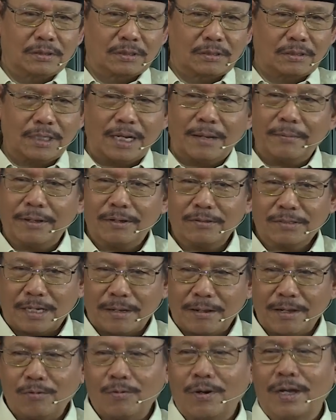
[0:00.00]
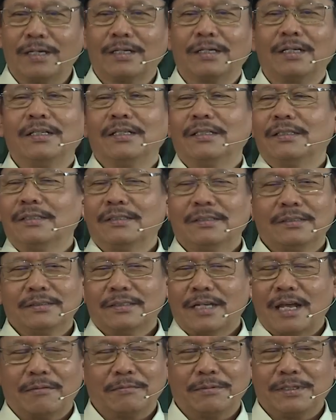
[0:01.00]
Kau tidak melu jamaah, wah
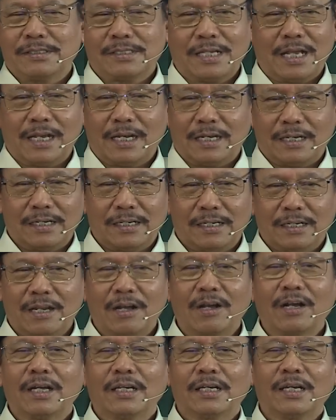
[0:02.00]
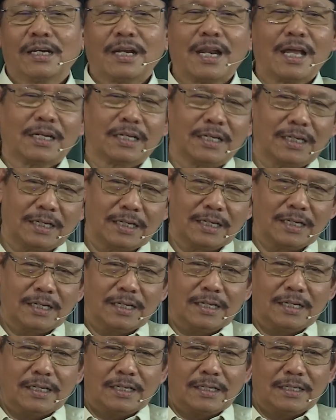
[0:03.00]
nggak bisa. Langkene lagi
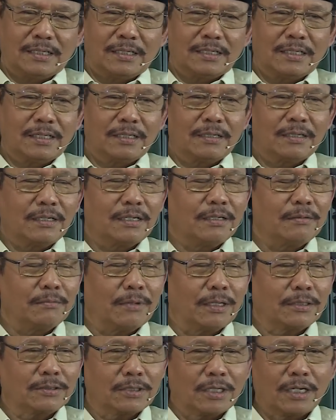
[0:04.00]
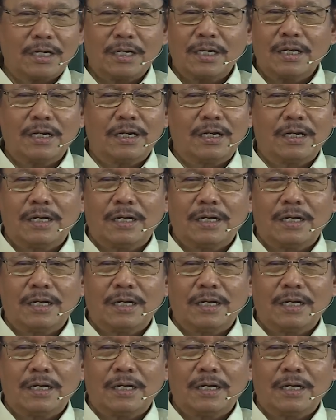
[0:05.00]
maca